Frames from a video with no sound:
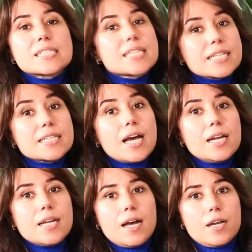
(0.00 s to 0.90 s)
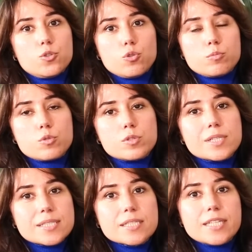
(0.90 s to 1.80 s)
sayılarla yolumuz
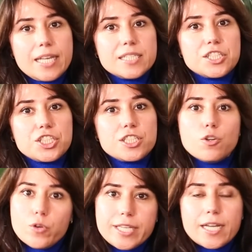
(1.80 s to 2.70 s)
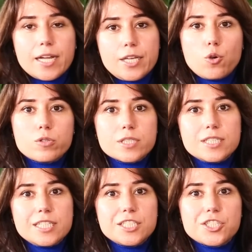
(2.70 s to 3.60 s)
nasıl kesişti o hikayeyi
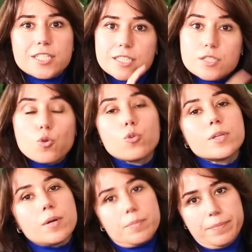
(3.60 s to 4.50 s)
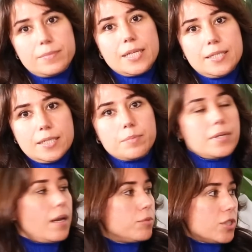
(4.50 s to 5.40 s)
orada dinleyeceksiniz. O da dediği
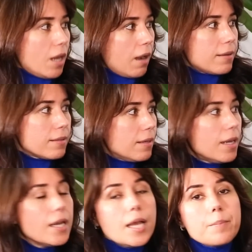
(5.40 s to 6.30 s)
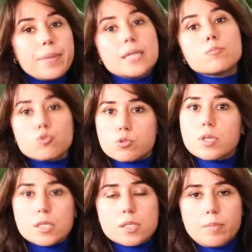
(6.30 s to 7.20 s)
gibi Rabiş'in haklı. Evet. Benim
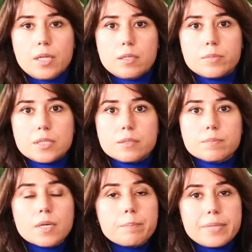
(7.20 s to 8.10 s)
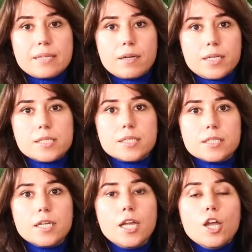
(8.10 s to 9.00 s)
kutsal zamanla uygulamalarımdan bir
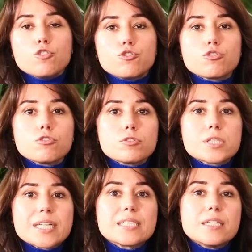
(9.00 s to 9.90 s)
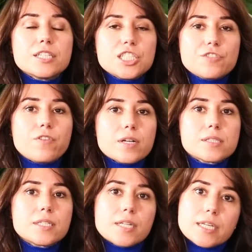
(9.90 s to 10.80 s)
tanesiydi. Çünkü sayıların
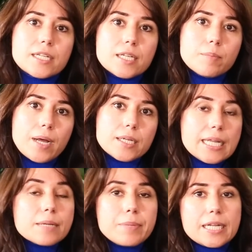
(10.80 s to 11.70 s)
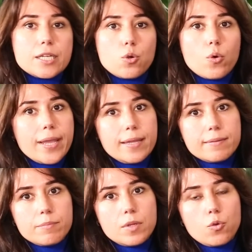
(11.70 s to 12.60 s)
şifasıyla ilgili ben ilk bilgiyi o
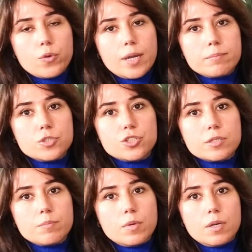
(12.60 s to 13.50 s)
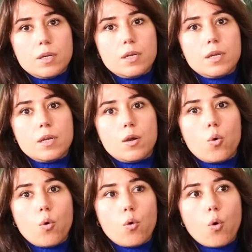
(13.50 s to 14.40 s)
eğitimde öğrenmiştim. Ee,
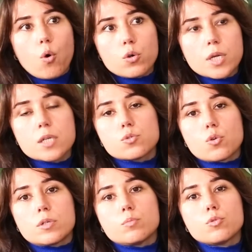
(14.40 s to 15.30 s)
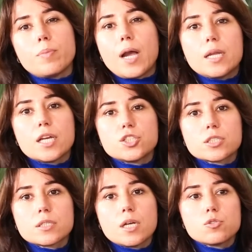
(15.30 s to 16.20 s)
Oradan sonra bunu
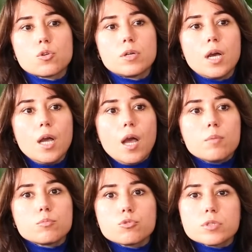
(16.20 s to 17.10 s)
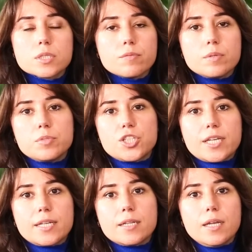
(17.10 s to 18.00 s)
paylaştıktan sonra mucizevi bir
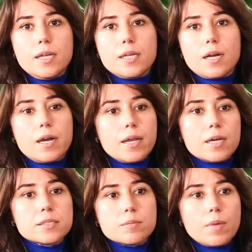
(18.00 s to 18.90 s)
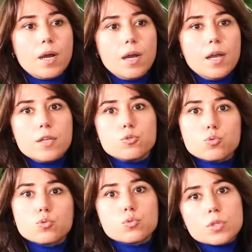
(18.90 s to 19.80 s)
şekilde hayatıma
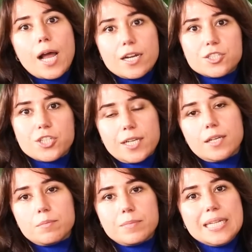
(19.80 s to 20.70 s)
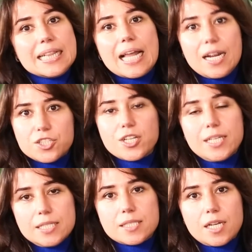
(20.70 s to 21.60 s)
yüzlerce,
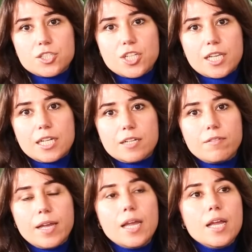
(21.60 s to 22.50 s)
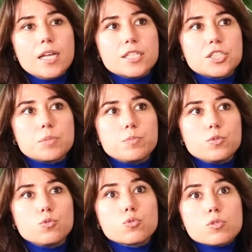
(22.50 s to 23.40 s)
binlerce insan çekildi ve
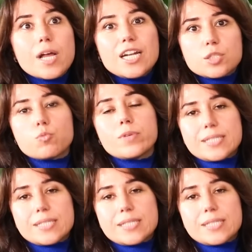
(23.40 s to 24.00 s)
yüzlerce bu